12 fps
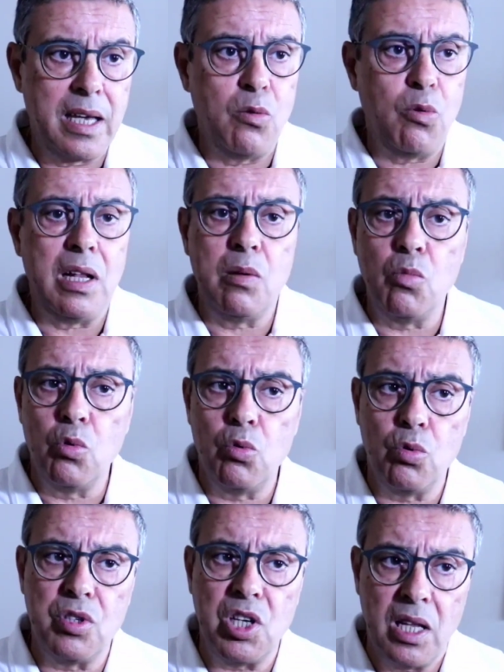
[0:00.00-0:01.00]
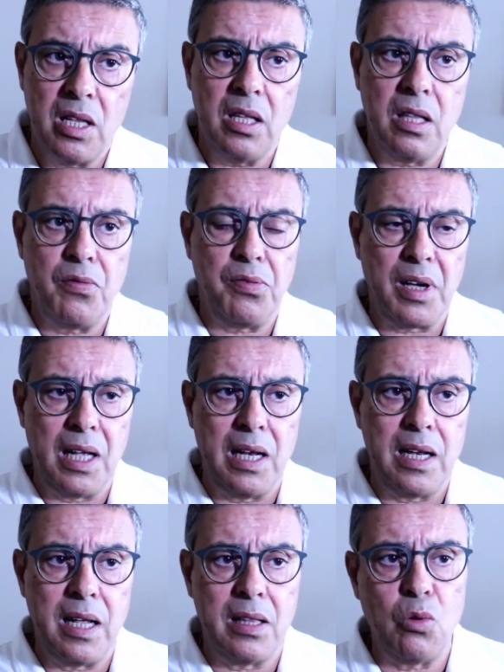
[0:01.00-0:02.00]
كان واحد المولود جديد في
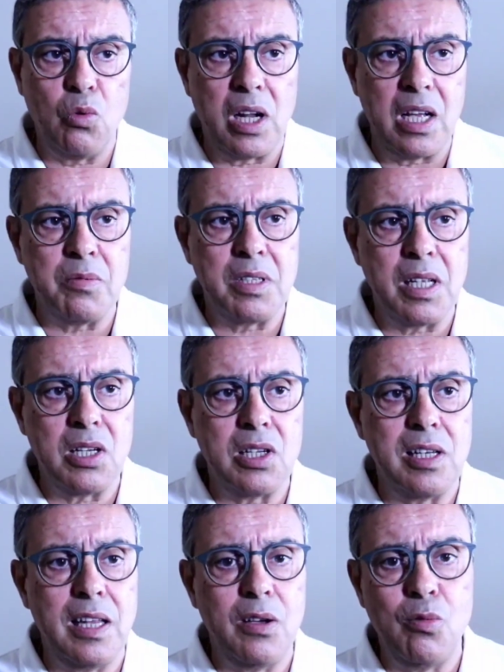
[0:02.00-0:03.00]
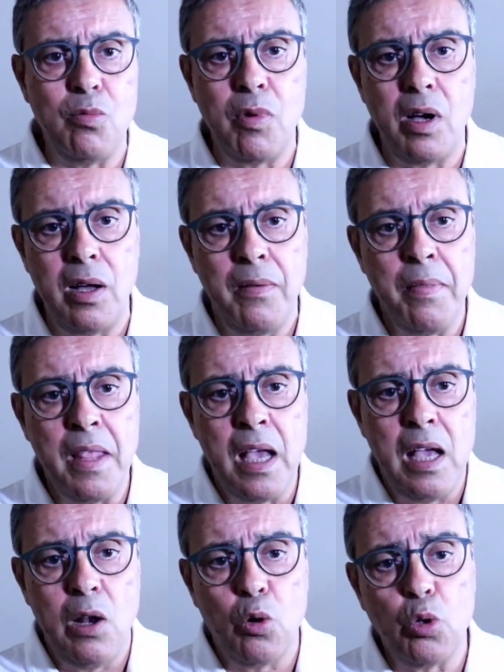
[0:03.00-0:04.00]
خلال هذه الدوره 15 اللي هما
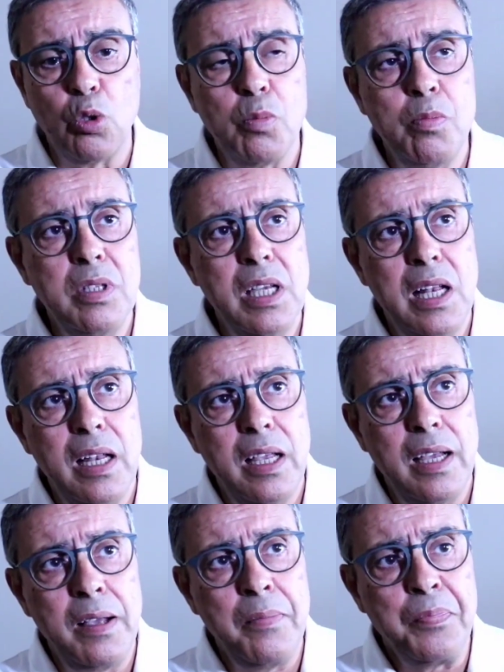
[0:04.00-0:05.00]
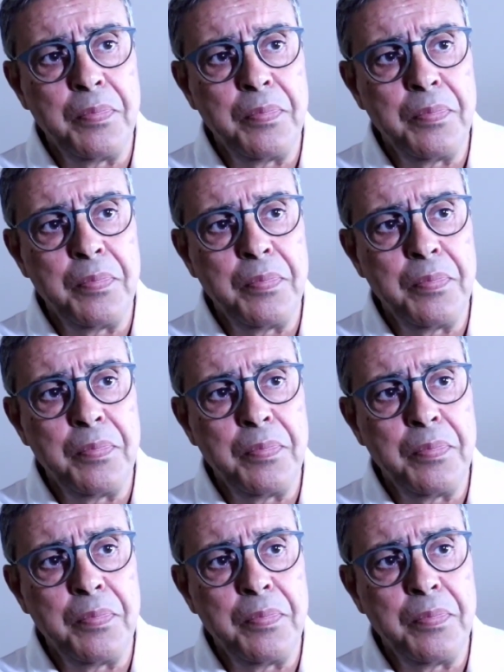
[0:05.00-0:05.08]
القطب ديال